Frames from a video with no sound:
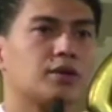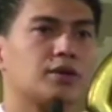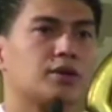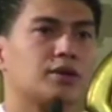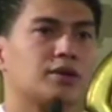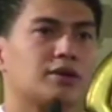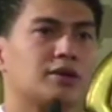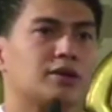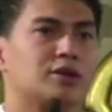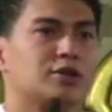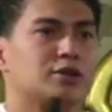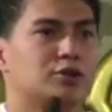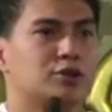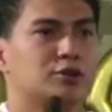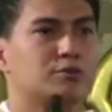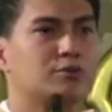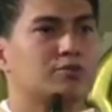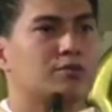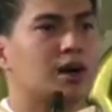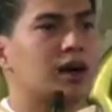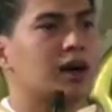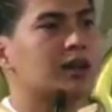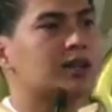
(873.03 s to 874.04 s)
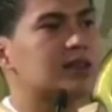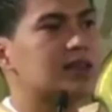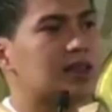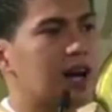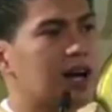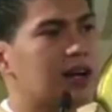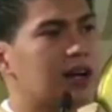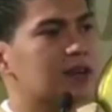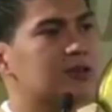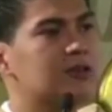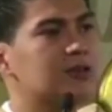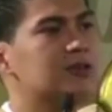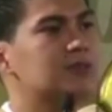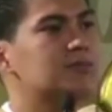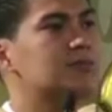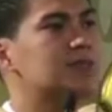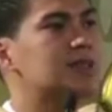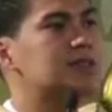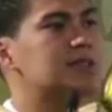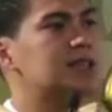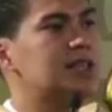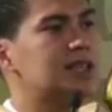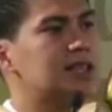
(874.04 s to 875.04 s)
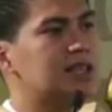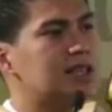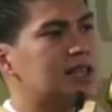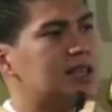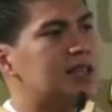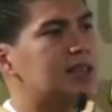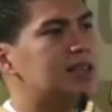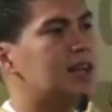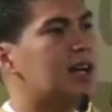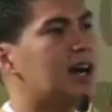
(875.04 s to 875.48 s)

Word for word: Yung mga taong mas higit na